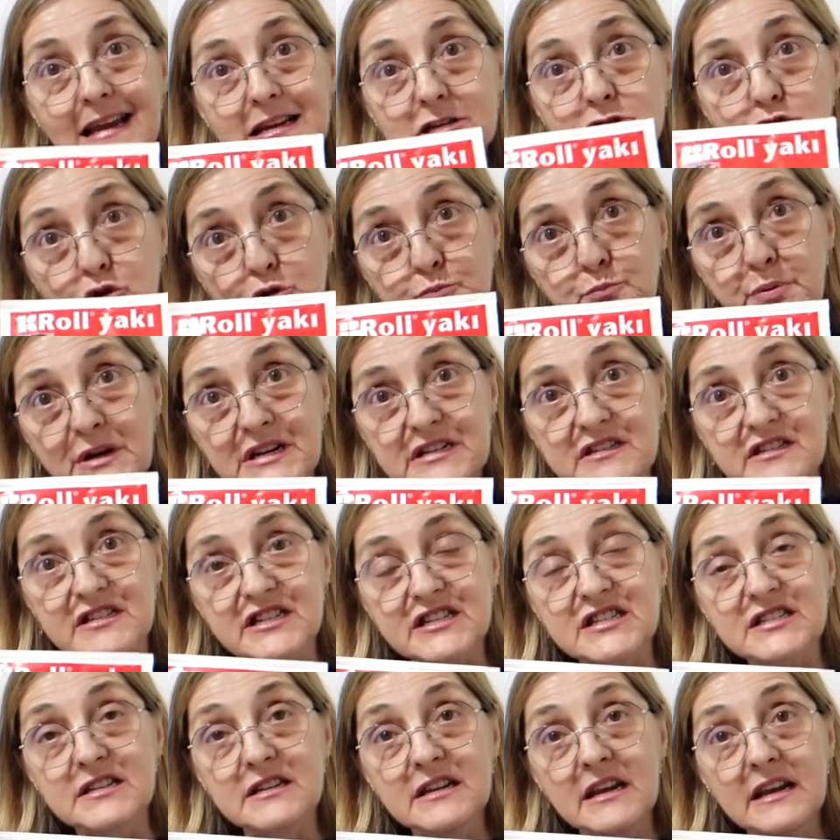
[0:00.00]
estos
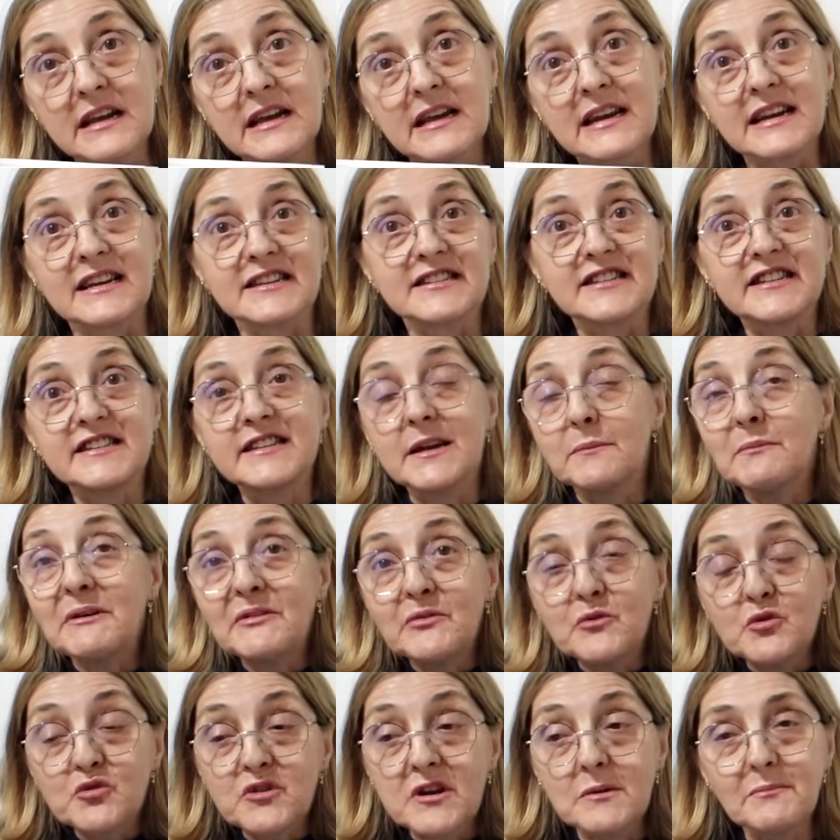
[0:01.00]
parches que se
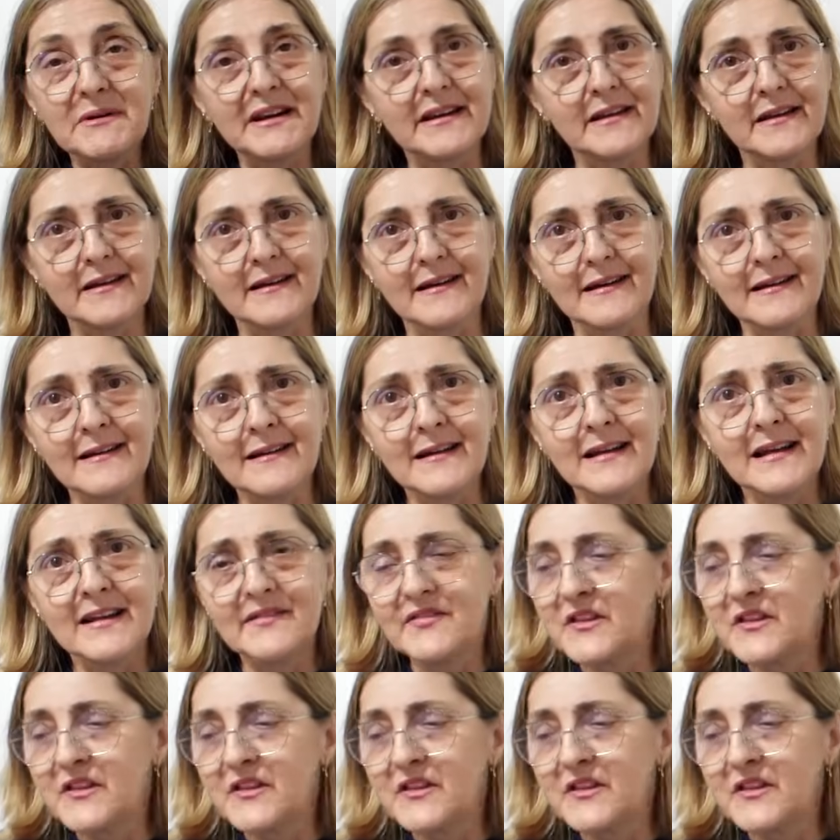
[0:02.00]
llaman de otra manera,